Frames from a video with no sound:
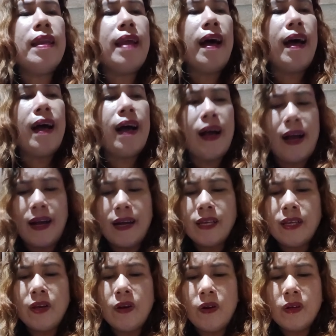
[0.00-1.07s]
na ang
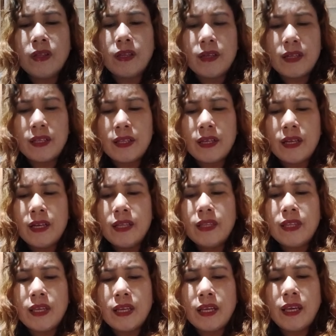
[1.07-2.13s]
iyong
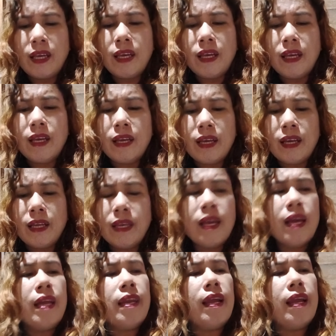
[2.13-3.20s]
tingin
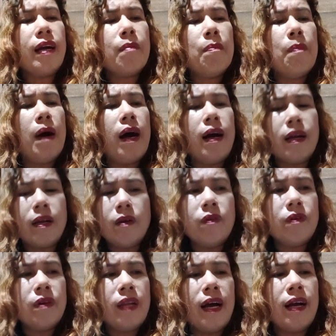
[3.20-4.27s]
Nagbago
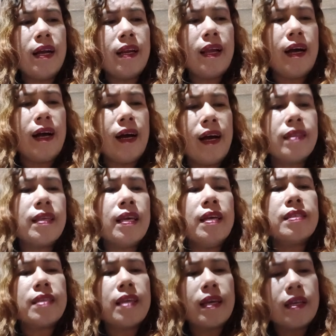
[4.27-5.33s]
ng lahat
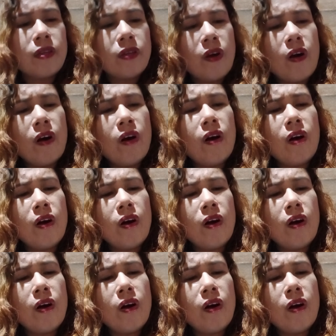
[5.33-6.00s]
sa'yo